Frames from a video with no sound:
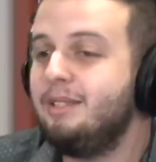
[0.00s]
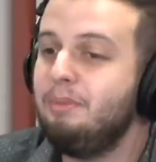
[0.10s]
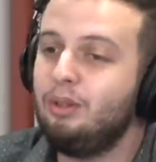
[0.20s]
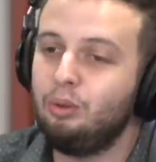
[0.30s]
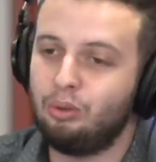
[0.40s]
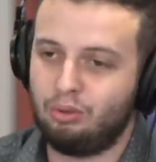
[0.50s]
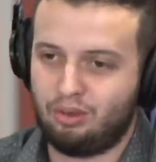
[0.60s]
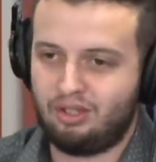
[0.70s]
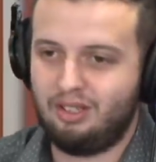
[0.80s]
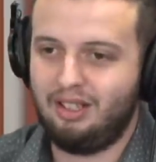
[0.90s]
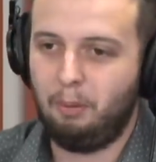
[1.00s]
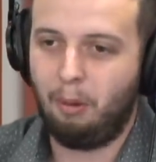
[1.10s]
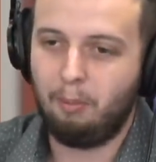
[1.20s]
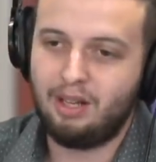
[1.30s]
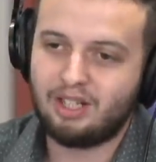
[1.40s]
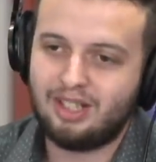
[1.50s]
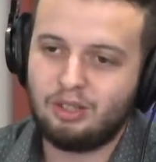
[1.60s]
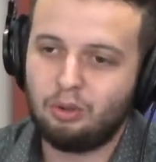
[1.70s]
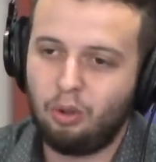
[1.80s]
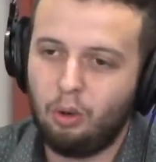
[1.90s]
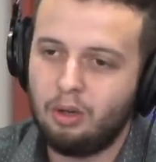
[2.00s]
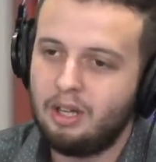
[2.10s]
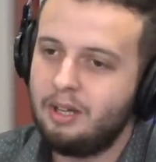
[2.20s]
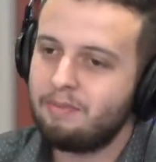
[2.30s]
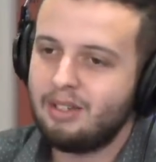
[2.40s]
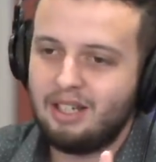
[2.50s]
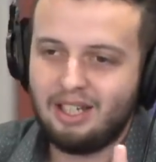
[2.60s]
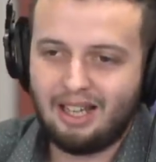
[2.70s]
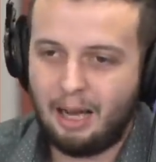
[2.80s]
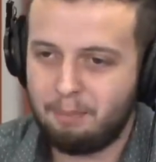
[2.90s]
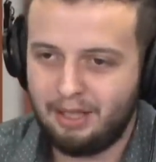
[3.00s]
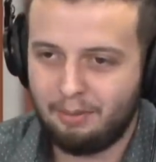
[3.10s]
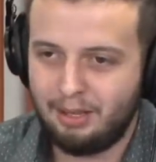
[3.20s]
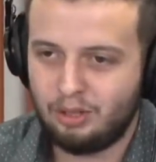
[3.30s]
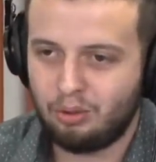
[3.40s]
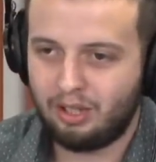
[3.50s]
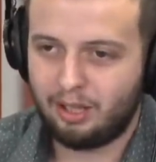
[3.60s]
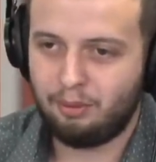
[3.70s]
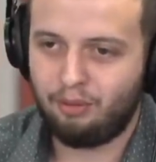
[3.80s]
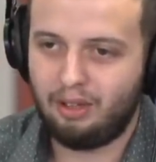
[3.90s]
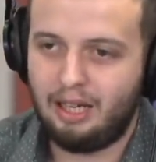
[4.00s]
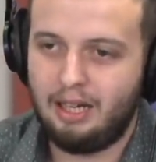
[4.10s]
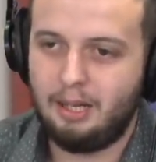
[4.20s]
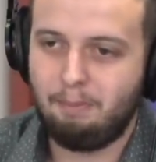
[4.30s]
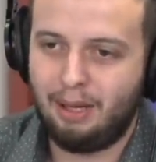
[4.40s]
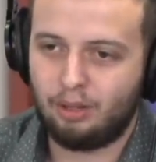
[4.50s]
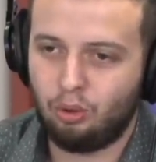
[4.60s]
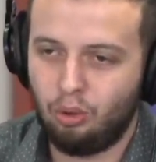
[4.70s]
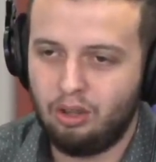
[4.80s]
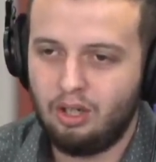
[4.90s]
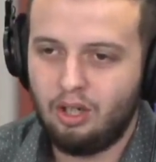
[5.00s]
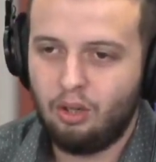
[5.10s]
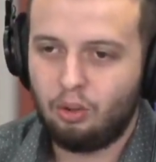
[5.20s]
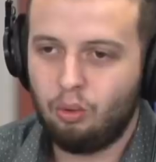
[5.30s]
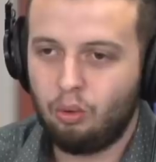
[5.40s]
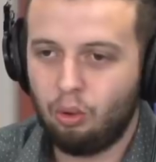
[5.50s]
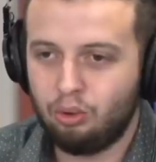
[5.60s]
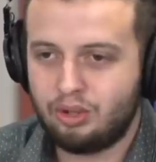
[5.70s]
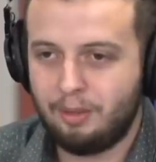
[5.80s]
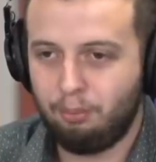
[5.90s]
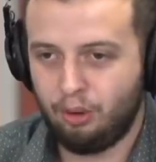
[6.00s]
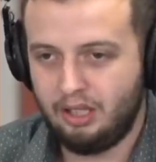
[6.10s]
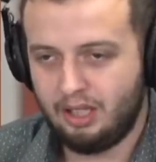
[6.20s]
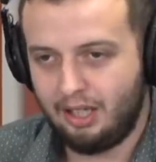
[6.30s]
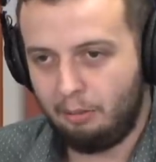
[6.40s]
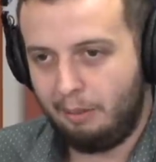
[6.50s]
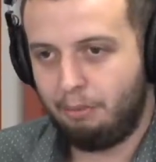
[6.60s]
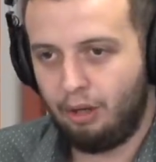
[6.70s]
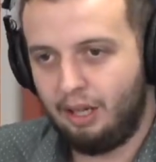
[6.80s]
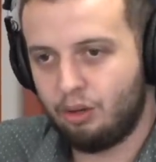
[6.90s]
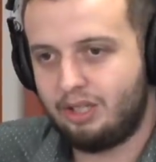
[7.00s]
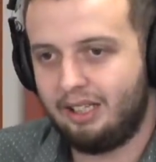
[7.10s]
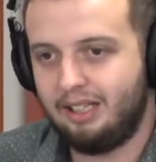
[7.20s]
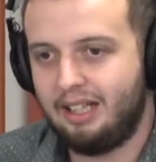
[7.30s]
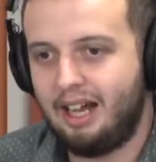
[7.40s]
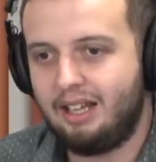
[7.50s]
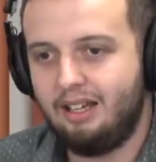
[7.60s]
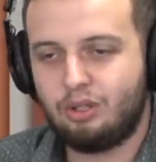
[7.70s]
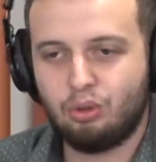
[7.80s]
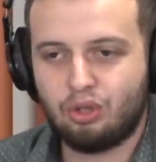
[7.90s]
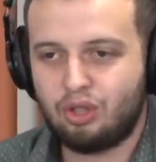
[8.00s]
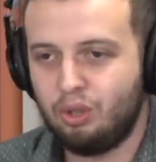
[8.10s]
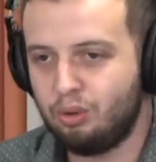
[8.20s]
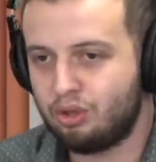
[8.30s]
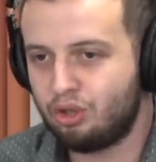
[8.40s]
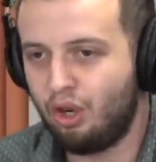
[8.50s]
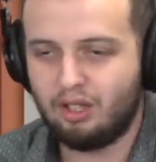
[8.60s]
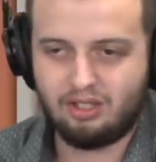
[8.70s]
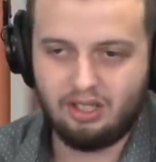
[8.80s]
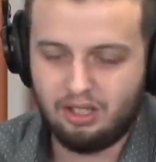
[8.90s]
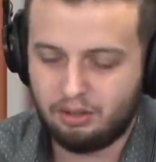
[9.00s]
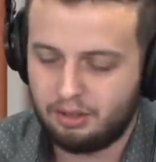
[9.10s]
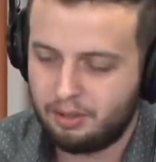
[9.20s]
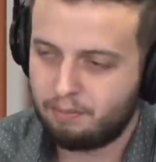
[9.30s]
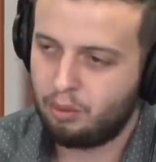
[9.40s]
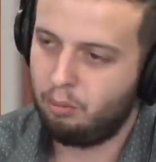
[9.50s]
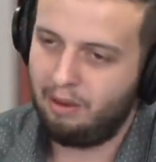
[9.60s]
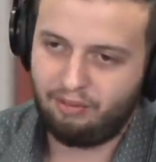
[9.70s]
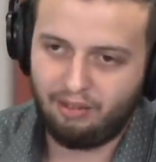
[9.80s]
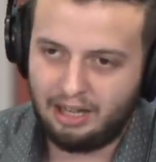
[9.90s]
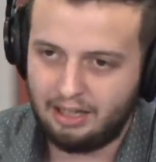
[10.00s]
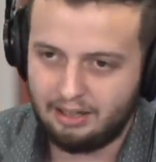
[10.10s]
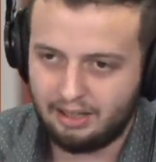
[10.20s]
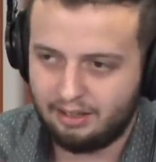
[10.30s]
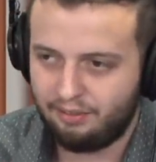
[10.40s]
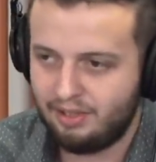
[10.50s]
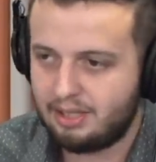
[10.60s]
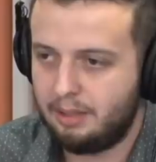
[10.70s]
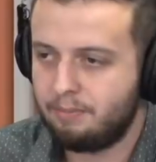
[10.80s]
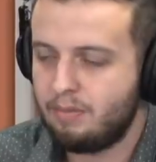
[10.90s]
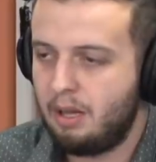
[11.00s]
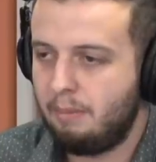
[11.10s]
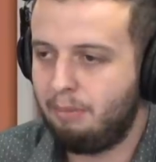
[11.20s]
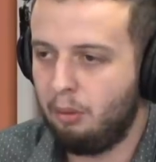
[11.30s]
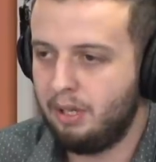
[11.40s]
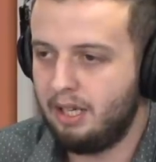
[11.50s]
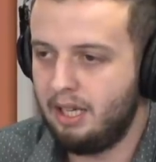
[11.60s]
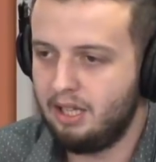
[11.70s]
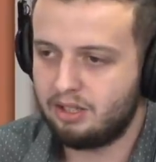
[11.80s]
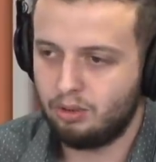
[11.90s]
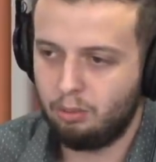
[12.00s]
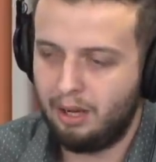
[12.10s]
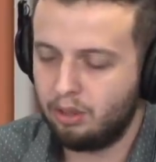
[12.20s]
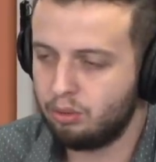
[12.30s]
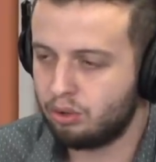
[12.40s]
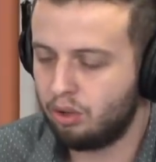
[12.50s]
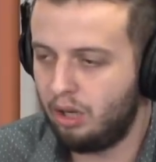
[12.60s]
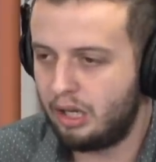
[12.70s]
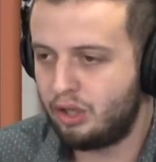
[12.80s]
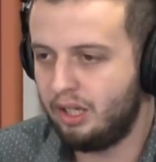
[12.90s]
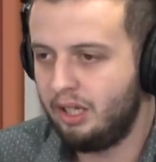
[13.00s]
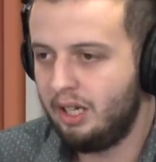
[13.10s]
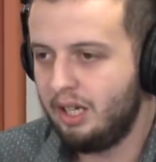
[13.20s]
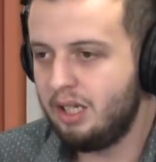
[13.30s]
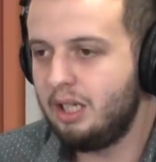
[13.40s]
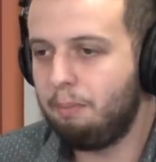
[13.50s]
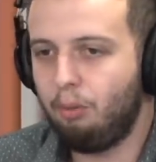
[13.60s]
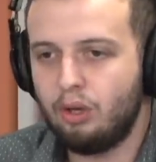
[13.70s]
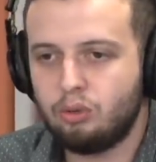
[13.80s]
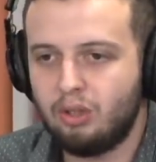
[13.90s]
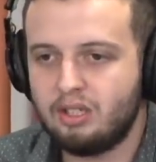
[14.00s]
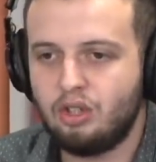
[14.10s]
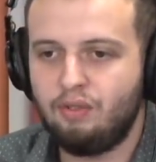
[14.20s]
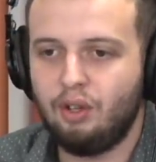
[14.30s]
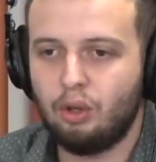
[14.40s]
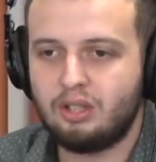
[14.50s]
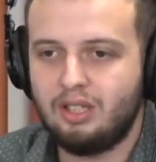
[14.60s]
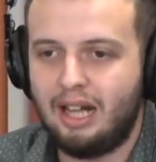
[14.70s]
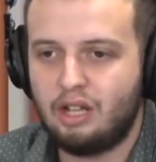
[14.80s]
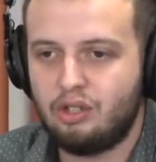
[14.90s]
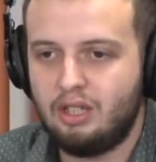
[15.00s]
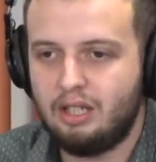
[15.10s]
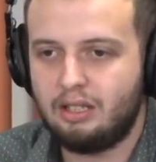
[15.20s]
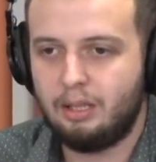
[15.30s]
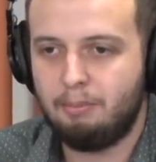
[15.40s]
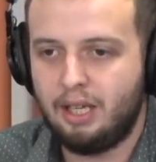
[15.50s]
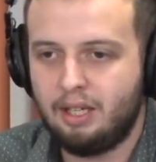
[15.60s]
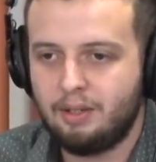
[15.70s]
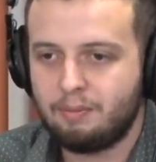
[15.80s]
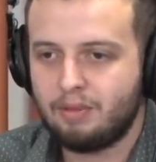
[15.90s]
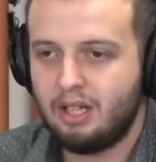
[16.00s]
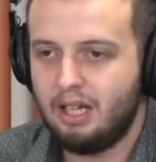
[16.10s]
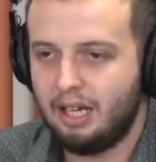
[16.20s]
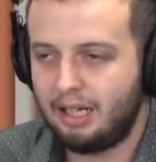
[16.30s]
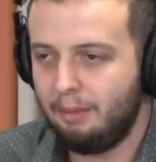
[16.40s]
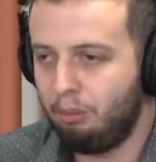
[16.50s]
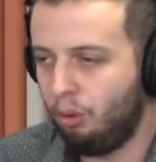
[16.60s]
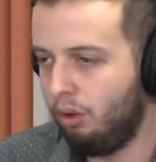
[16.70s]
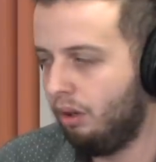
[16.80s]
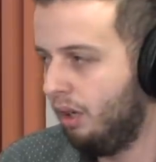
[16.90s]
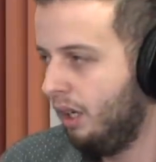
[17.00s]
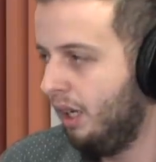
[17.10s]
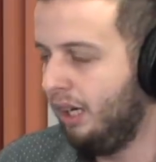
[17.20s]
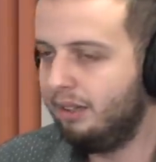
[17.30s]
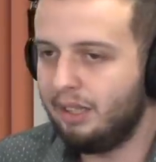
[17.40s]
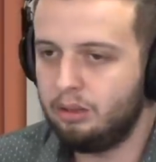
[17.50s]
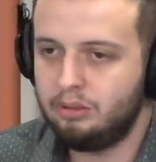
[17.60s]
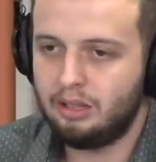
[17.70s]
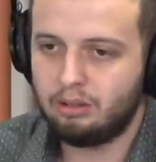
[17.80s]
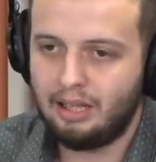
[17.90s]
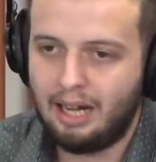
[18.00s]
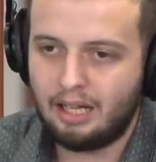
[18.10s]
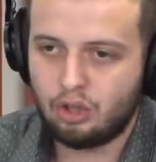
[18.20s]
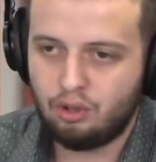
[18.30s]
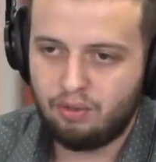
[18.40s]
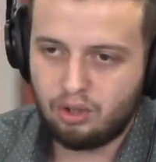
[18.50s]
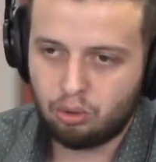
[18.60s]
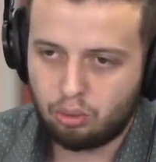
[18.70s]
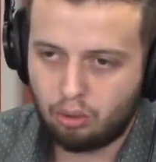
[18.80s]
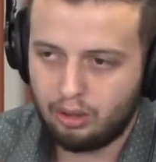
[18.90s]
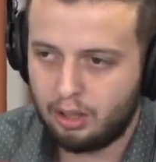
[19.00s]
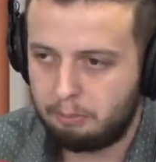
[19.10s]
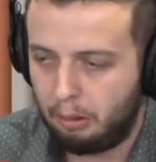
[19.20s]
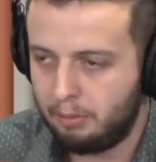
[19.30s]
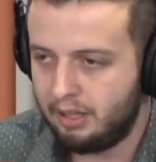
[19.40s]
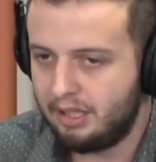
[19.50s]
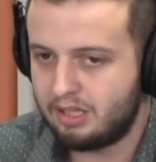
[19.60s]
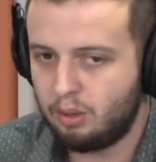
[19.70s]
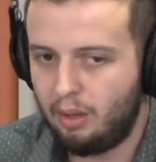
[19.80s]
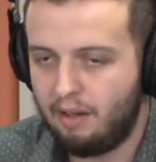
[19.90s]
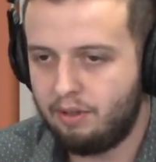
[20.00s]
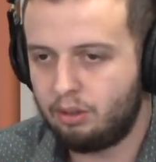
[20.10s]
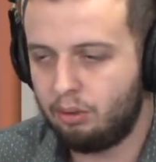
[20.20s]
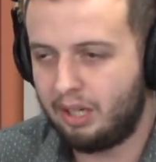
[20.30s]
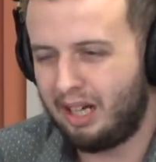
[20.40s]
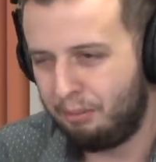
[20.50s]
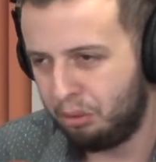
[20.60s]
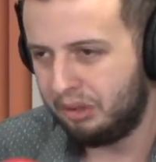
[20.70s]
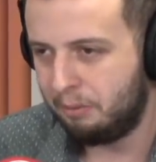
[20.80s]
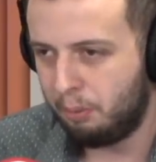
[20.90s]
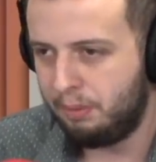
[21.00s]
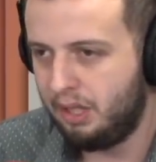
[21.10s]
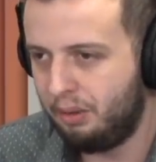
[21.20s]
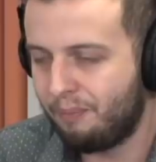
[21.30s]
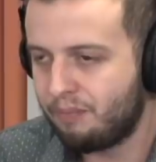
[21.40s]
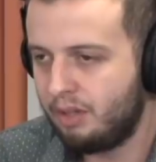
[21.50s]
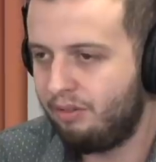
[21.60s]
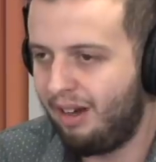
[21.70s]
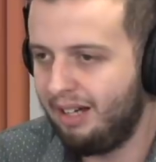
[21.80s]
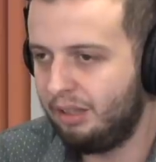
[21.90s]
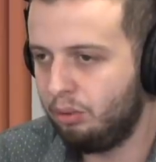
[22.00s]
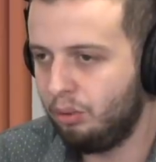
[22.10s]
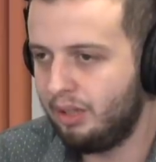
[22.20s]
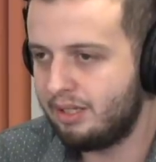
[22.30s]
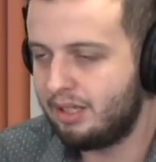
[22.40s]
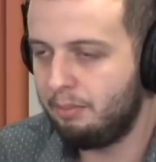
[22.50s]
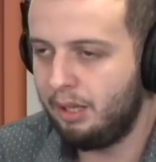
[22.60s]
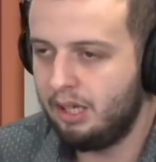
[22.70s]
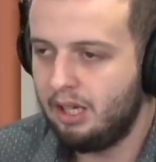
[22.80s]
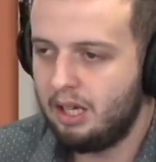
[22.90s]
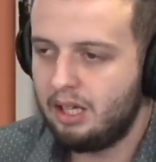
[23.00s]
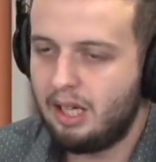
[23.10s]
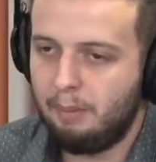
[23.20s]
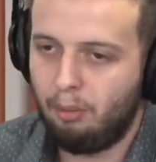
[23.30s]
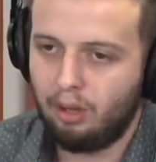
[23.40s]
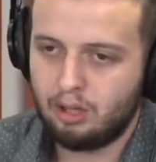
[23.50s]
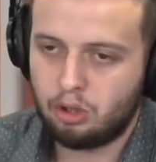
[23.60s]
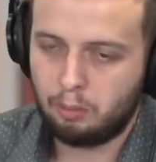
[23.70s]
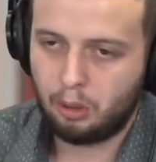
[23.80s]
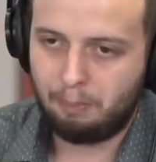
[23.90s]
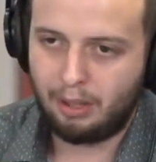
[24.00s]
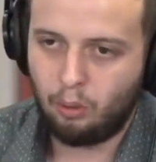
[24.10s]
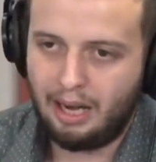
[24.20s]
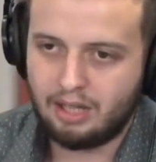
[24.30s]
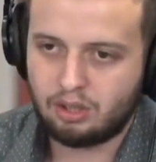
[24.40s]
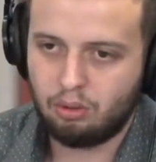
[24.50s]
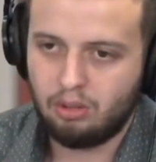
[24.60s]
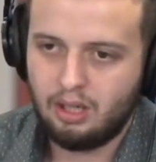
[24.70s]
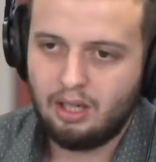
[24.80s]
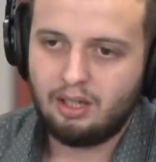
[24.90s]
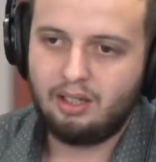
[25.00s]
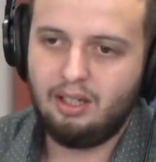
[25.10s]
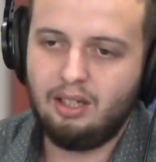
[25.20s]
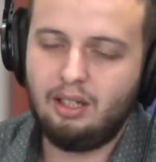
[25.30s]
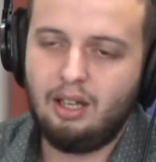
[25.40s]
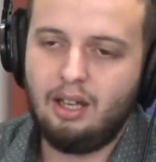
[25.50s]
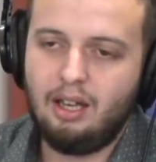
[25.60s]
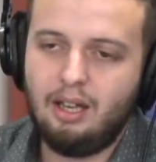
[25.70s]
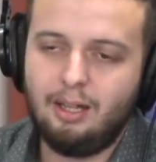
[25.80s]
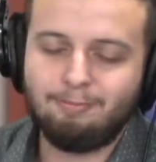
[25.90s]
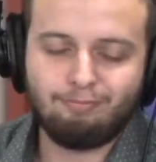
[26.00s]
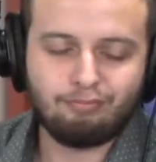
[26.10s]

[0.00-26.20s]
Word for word: minutos. Né? O Palmeiras fez o gol e rapidamente o Grêmio foi lá, empatou com o gol do Cebolinha, né? Uma bola alçada na área, ele surgiu sozinho, uma falha ali da defesa palmeirense, do Marcos Rocha, e depois no lance de velocidade dele também, ele acabou entrando dentro da área, dividiu com o goleiro palmeirense, o Everton, que acabou, na minha opinião, falhando no lance também, e a bola sobrou para o Alisson, que é,